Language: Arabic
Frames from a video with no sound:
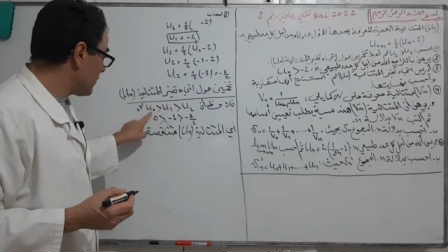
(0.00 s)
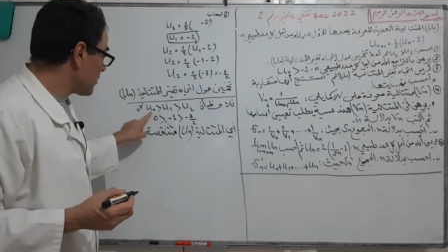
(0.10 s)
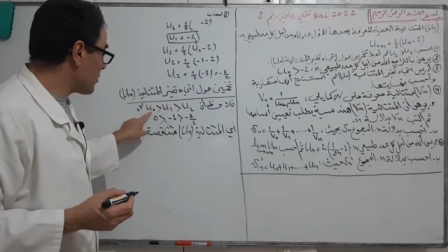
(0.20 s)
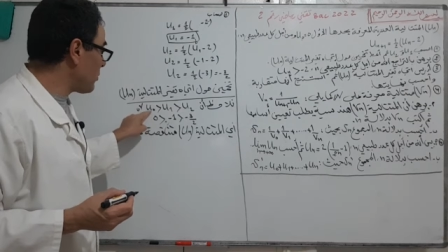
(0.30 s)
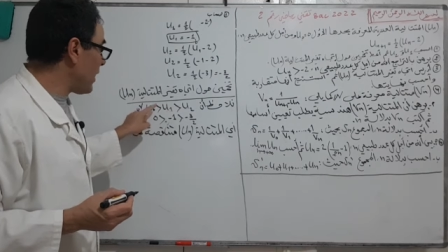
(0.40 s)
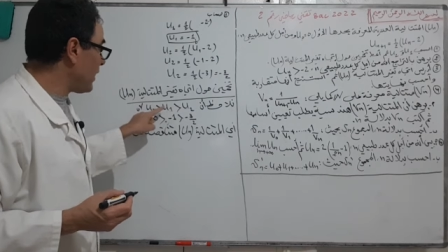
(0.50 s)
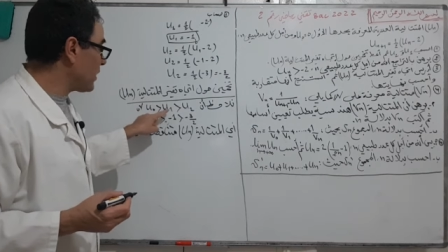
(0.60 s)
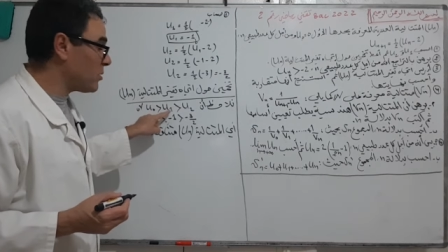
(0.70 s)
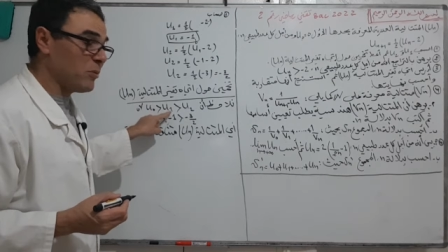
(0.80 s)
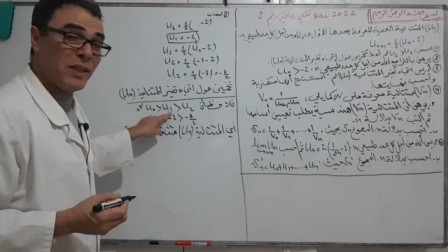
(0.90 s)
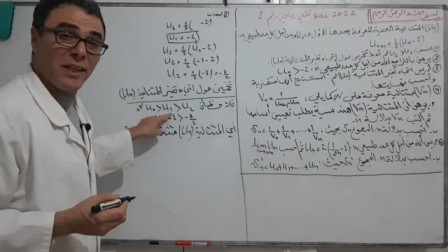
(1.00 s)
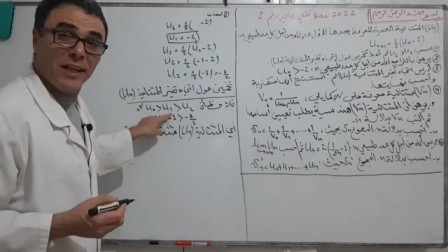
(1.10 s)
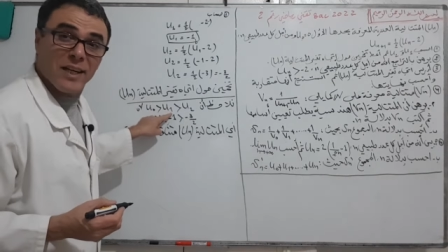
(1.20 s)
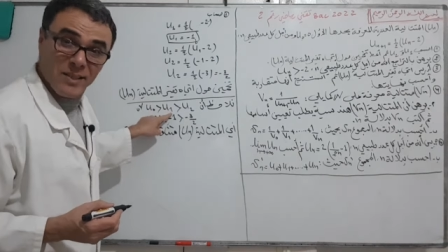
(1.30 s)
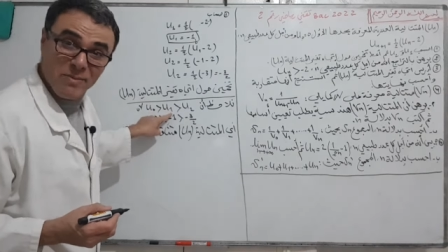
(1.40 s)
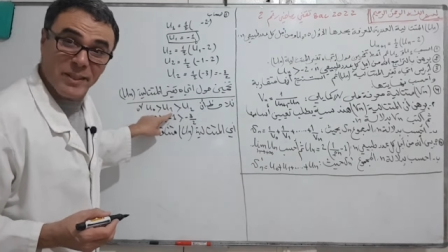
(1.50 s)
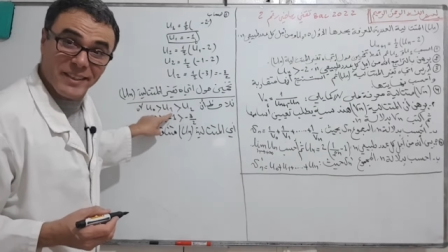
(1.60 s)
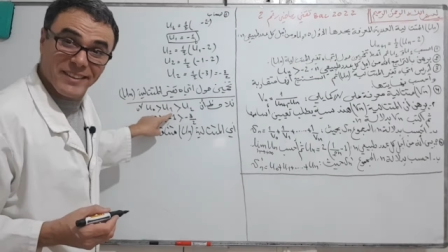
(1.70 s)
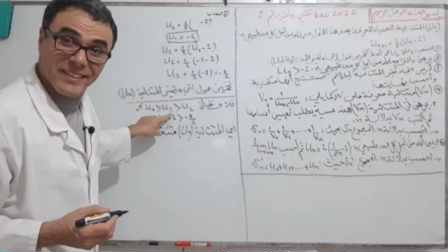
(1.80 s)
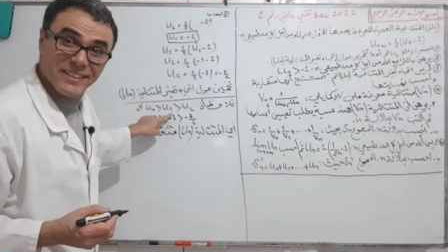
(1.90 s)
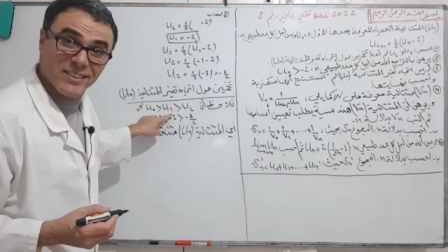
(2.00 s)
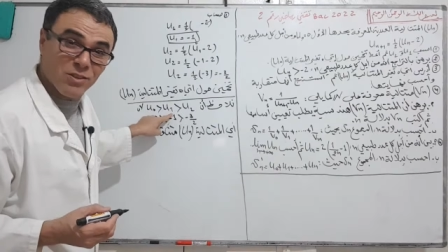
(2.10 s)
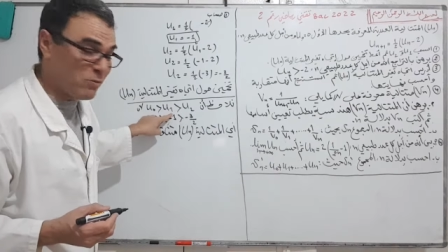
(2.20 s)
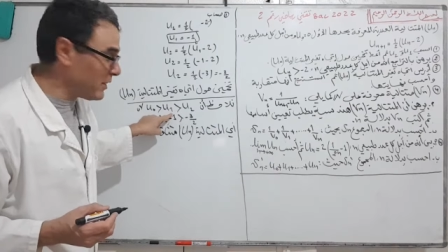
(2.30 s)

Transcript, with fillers: صبح كبير على الكبير شوفوا